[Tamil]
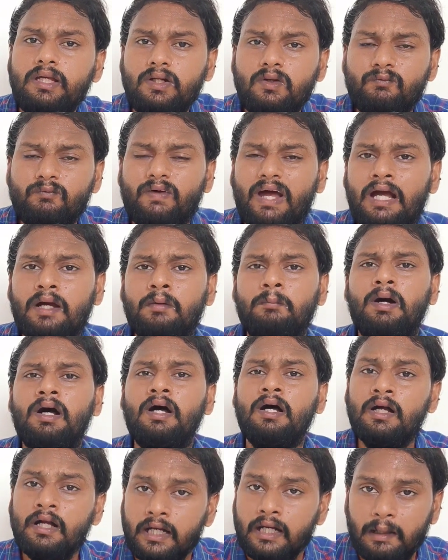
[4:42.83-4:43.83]
இன்னும்
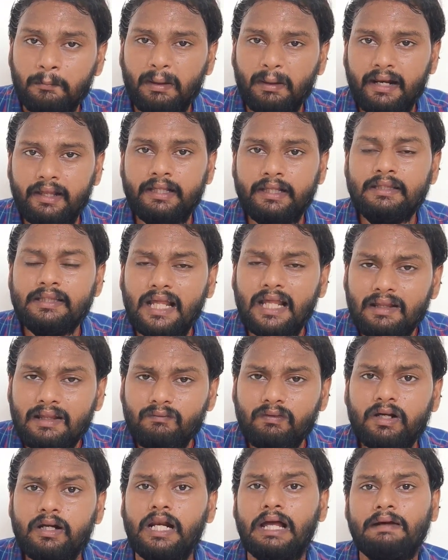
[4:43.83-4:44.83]
வேகமாக நம்ம எந்த
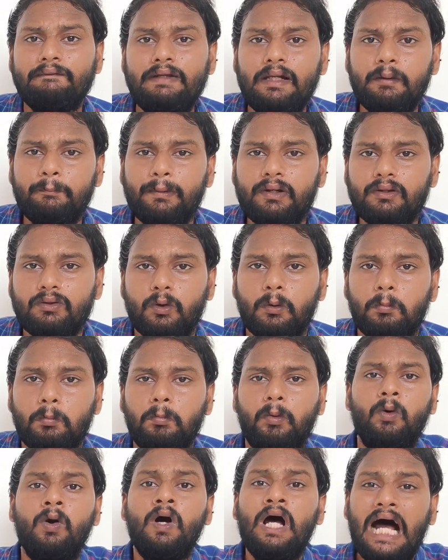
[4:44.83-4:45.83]
அளவுக்கு
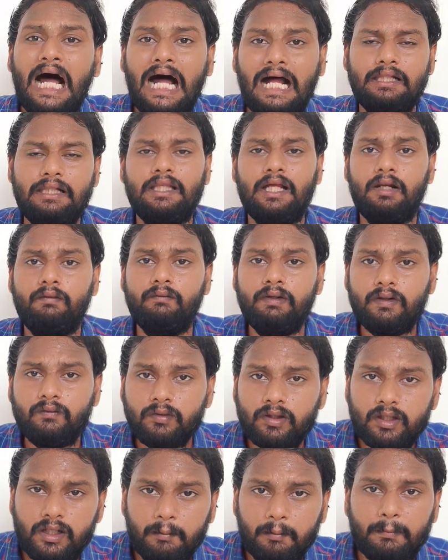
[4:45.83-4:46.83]
நவீனப்படுத்துகிறோமோ அந்த
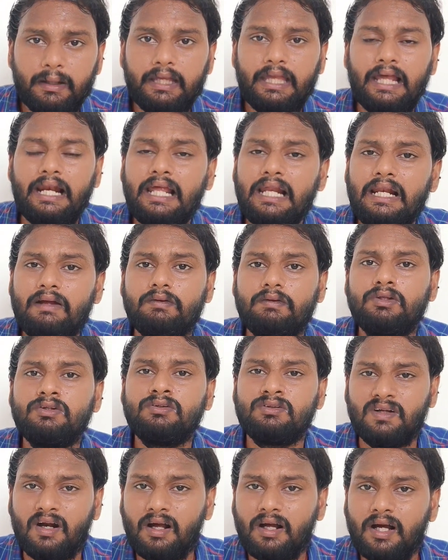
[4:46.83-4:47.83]
அளவிற்கு வந்து நம்ம எல்லையில் வந்து
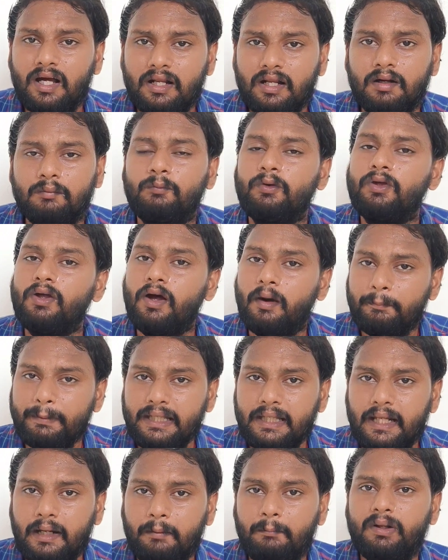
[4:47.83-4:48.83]
ஸ்ட்ராங்காக இருக்க முடியும்
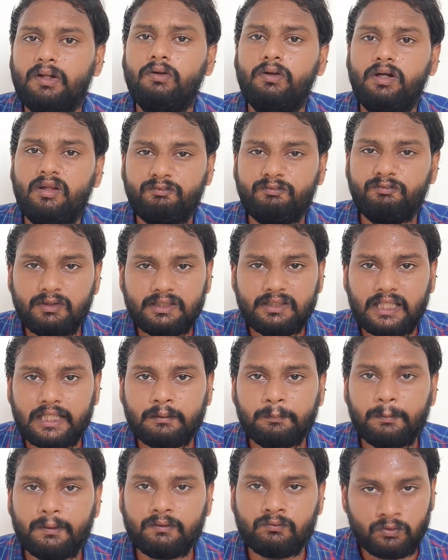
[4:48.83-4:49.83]
அப்படிங்கிற மாதிரியும் டிஃபென்ஸ்
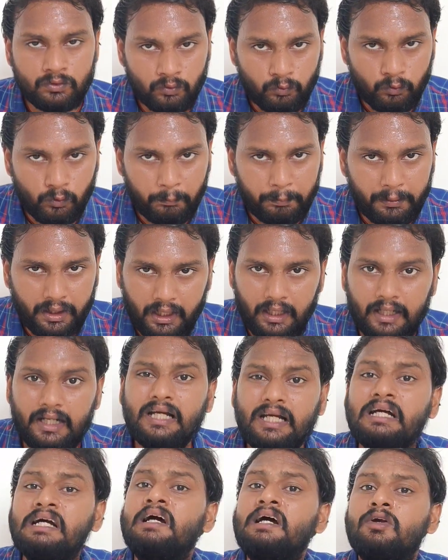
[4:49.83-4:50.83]
எக்ஸ்பர்ட்ஸ் வந்து
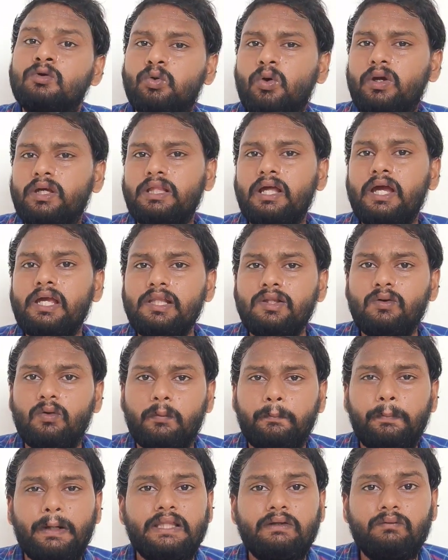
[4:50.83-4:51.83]
குறிப்பிடுறாங்க ஸோ இதான் இந்த
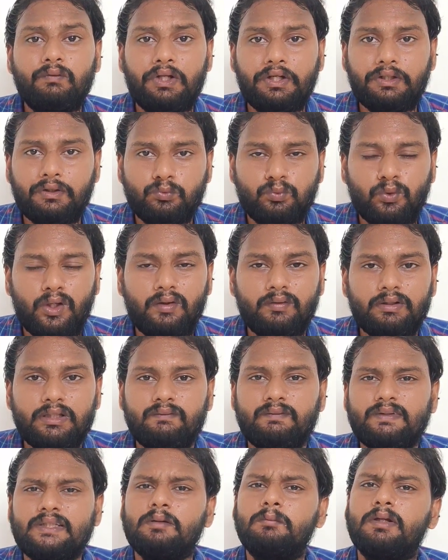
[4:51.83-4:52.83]
ஒரு பதிவில் நான் சொல்ல
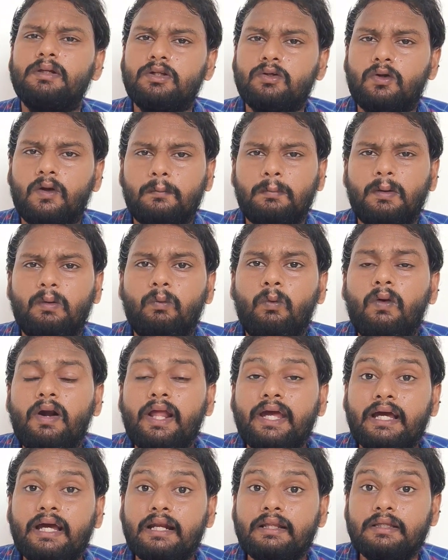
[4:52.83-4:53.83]
வந்த விஷயம் இது தொடர்பாக
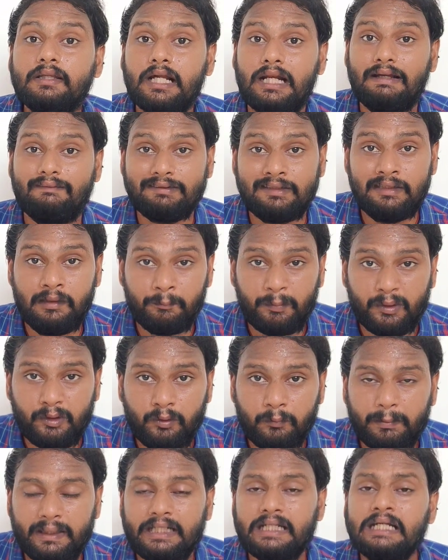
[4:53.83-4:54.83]
உங்களுடைய கருத்துக்கள் அவசியம்
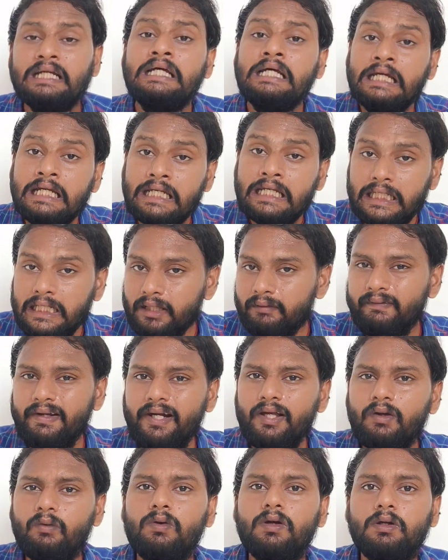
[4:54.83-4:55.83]
பதிவு பண்ணுங்கள் இந்த
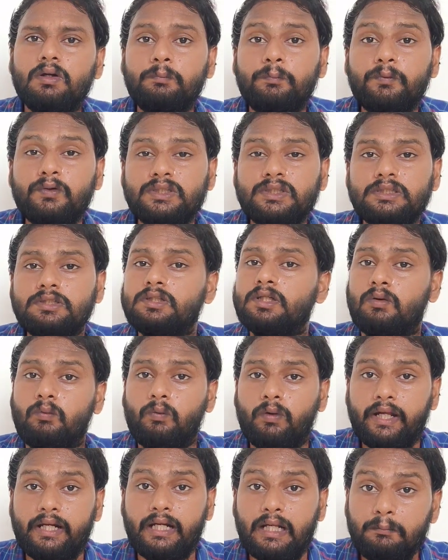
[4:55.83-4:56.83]
வீடியோ உங்களுக்கு பிடிச்சிருந்ததுன்னா
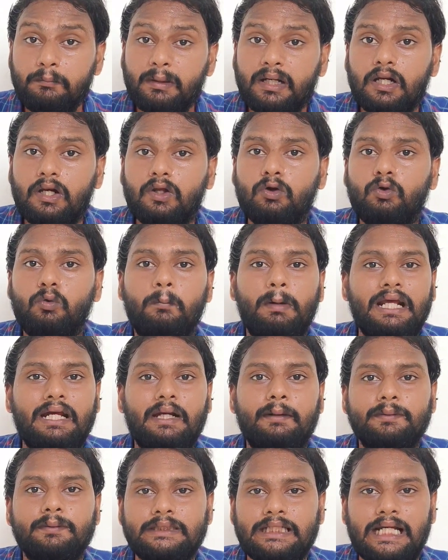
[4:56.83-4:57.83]
உங்களுடைய நண்பர்களுக்கும்
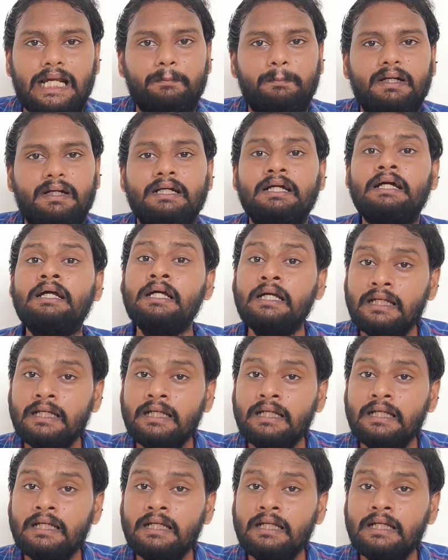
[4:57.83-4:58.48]
மறக்காமல் ஷேர் பண்ணுங்க